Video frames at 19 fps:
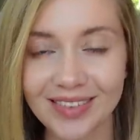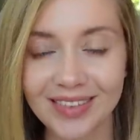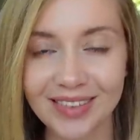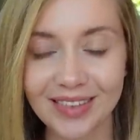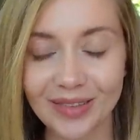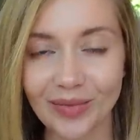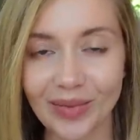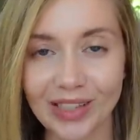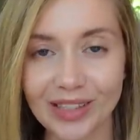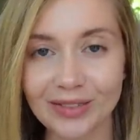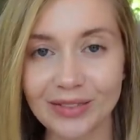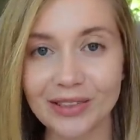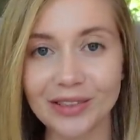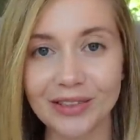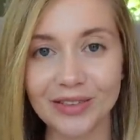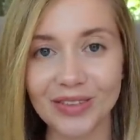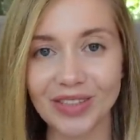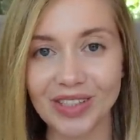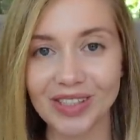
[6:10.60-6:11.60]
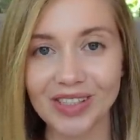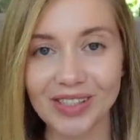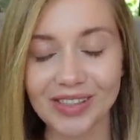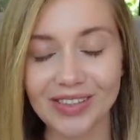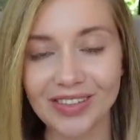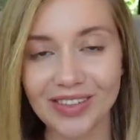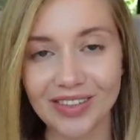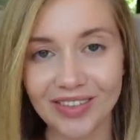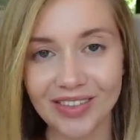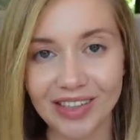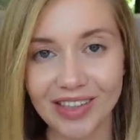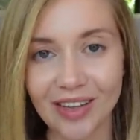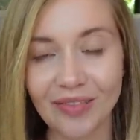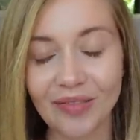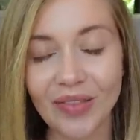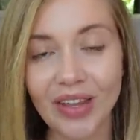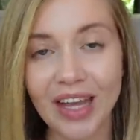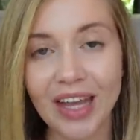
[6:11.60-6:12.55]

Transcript: себя, своего внешнего вида